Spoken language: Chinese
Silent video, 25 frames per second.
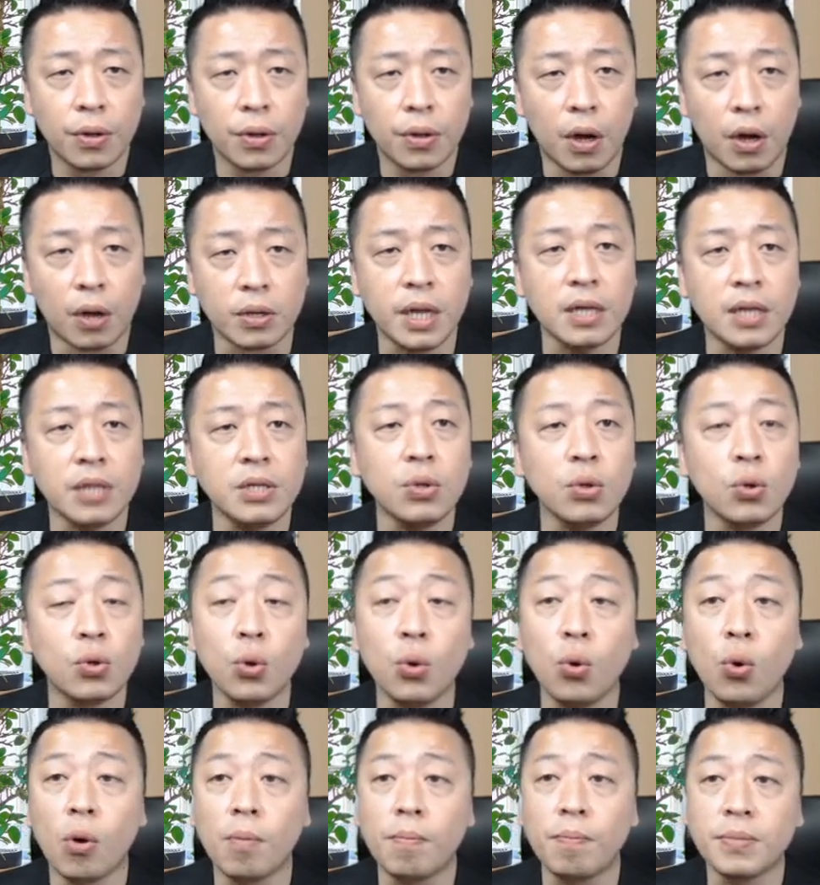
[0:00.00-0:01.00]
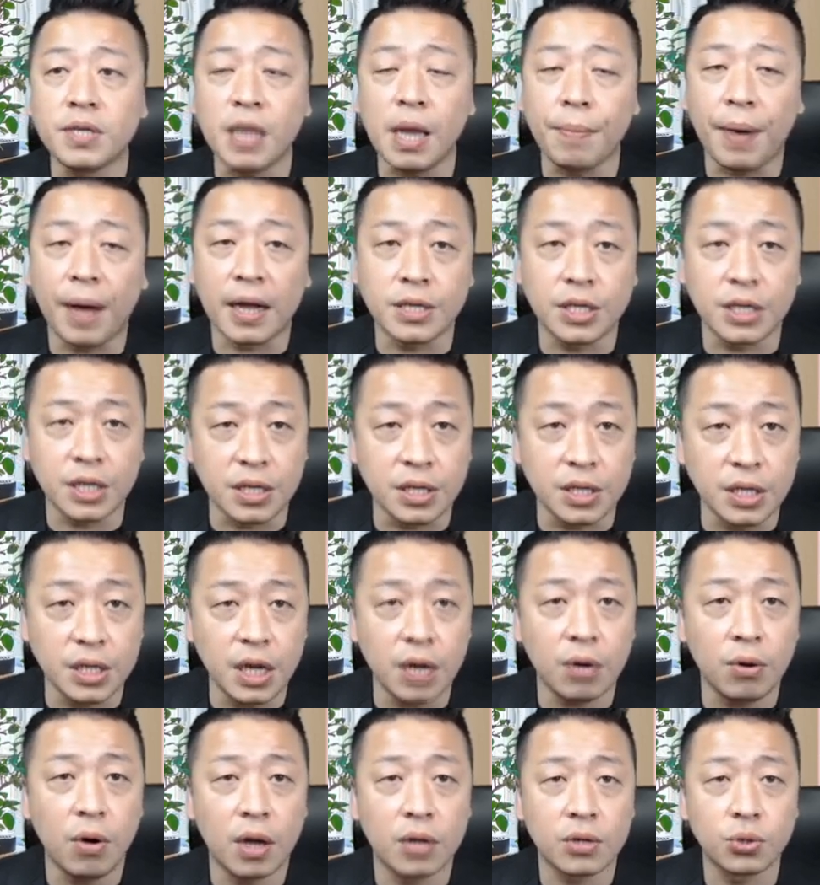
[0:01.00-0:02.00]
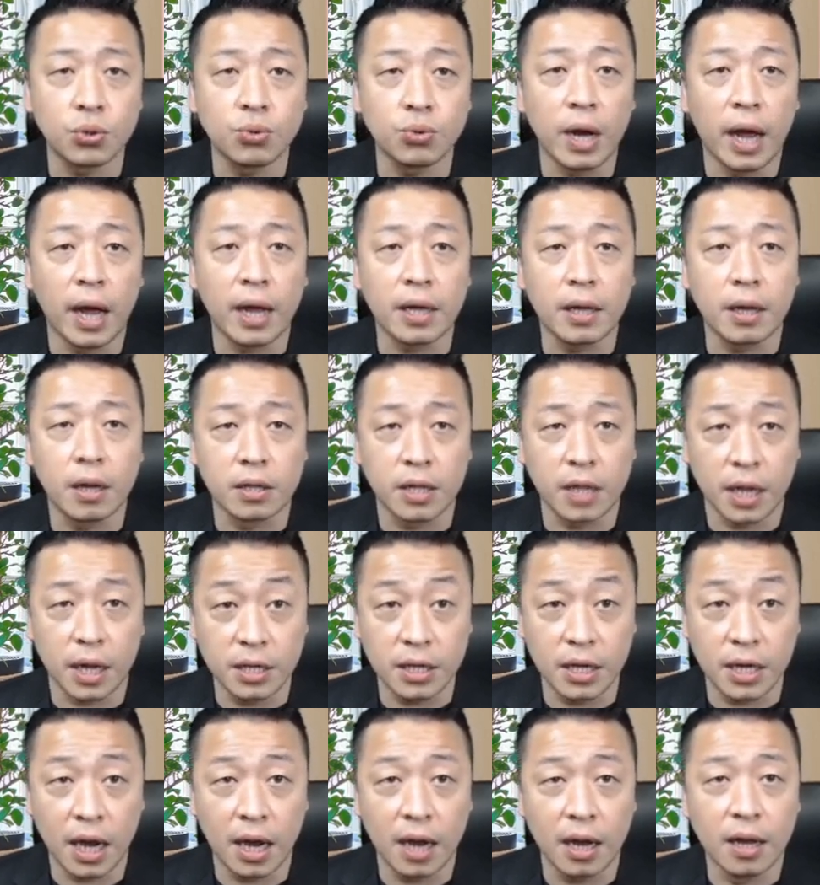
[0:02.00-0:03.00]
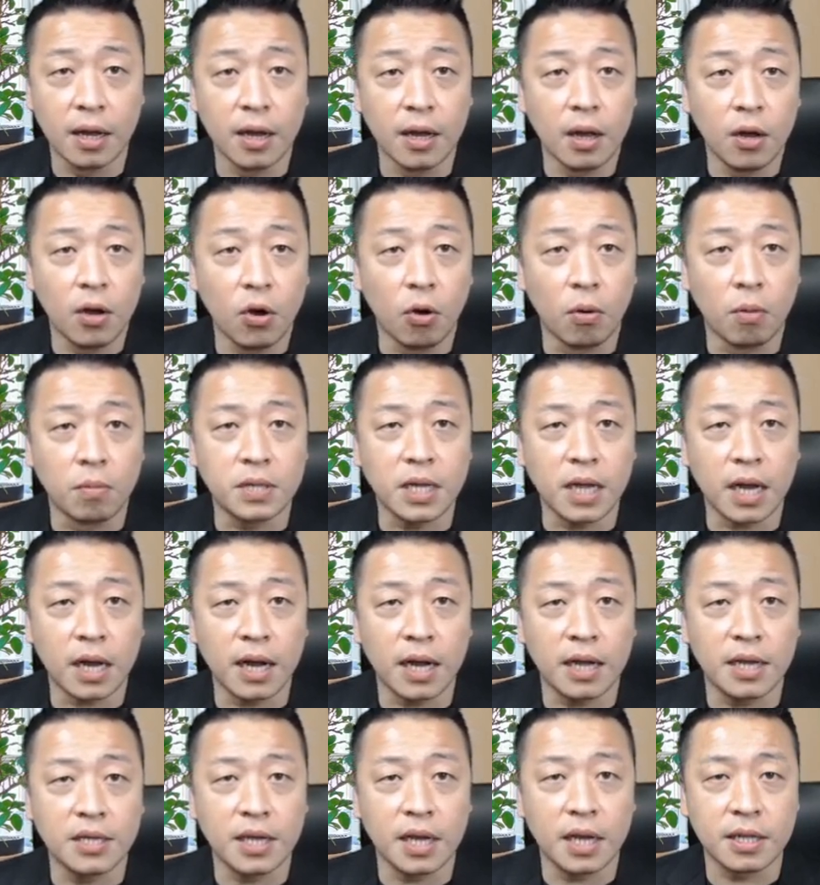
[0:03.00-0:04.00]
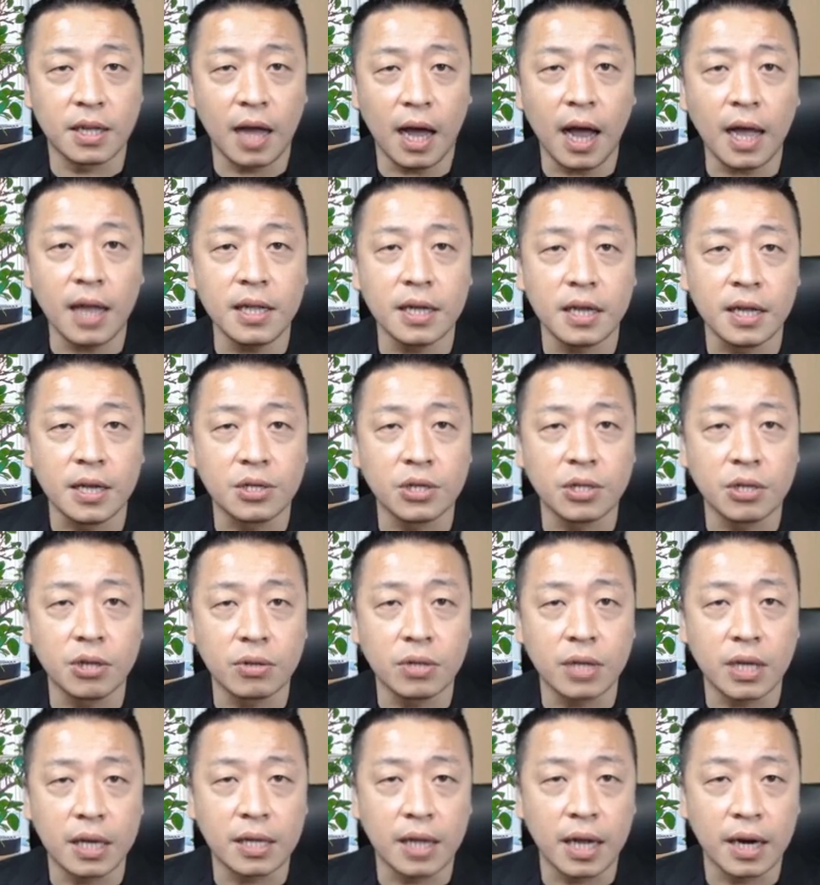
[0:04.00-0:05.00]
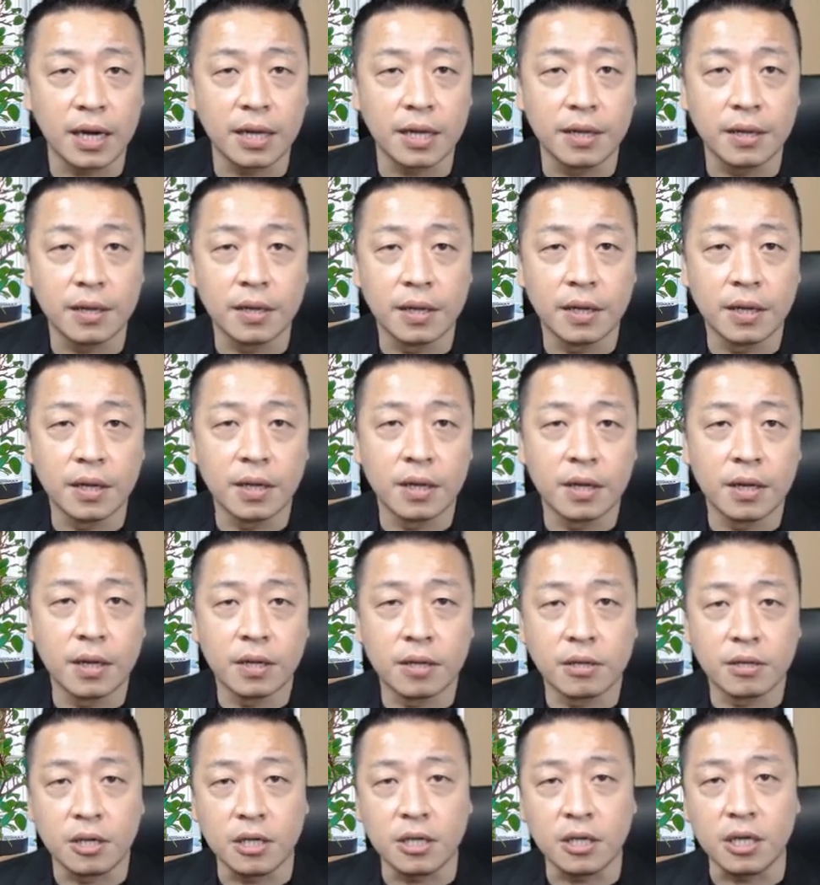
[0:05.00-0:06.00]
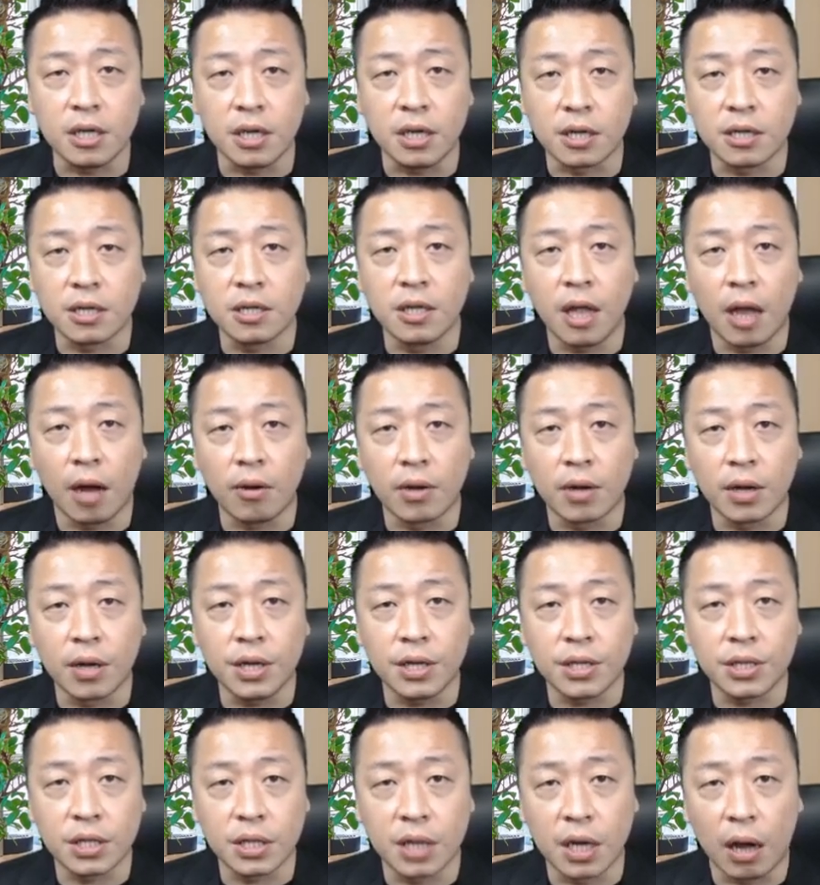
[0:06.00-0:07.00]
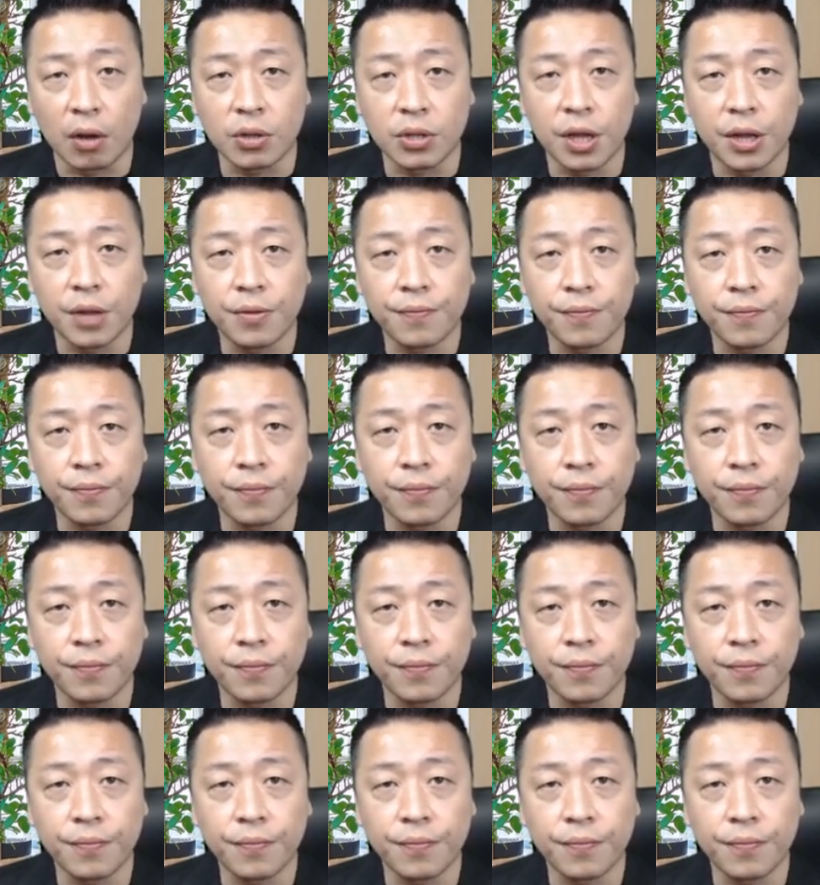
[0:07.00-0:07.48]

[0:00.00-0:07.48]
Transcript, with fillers: 哦，但是如果我们再把颈线画出来，哦，等一下，我们再看一下它的营收在哪里，其实也是到一个历史高点。